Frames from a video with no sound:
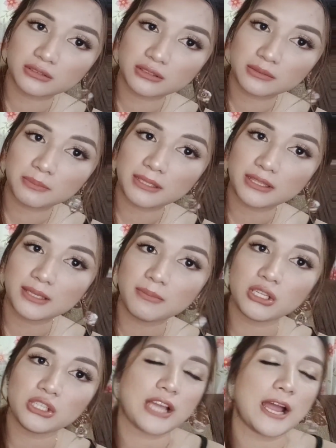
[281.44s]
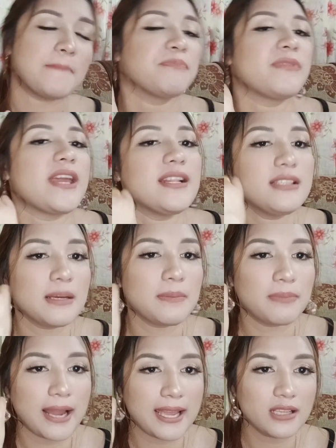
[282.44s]
Buildable siya. And sa
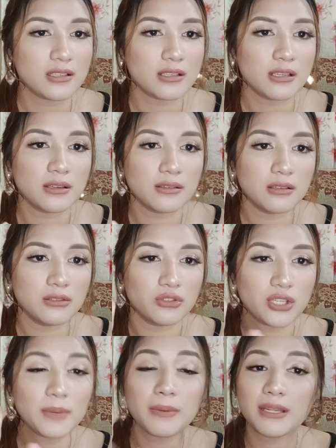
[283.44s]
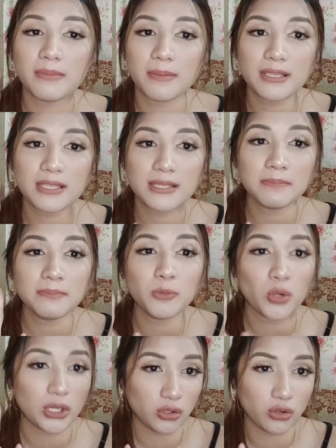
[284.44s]
price, syempre ba diba, mas
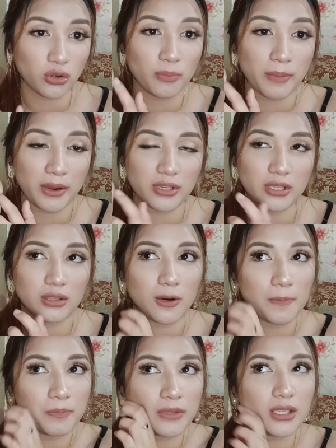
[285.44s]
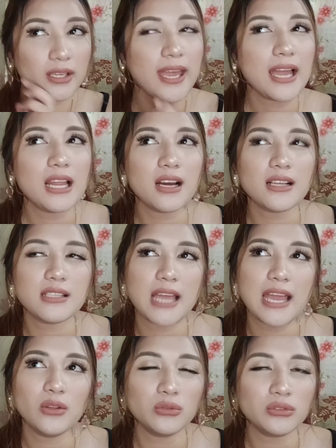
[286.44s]
mura to compared dito. Kaya lang kasi
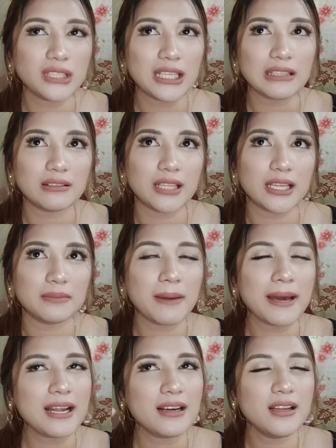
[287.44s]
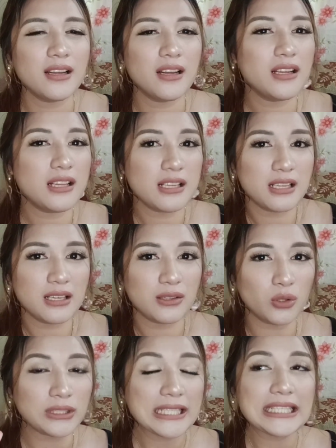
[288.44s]
I don't think then parang
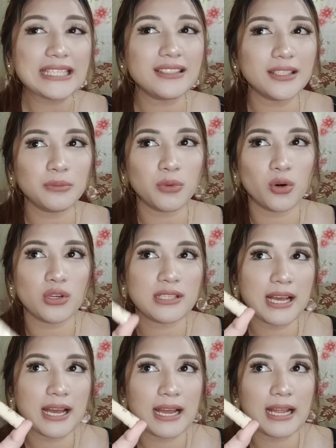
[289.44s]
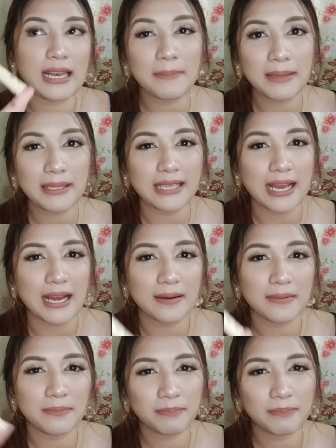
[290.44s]
kung titignan mo sa laman niya,
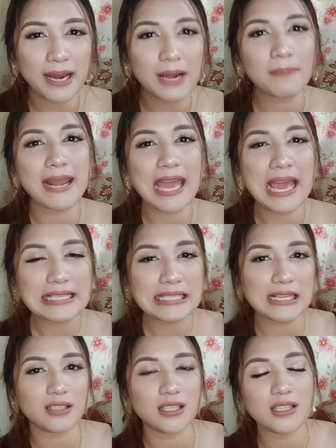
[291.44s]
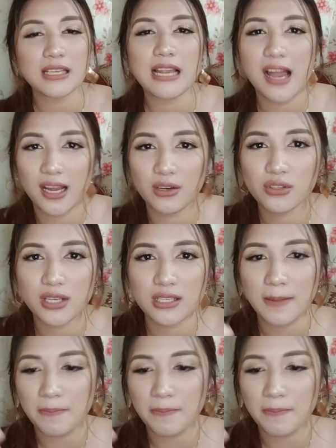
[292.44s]
parang parehas lang din sila halos kasi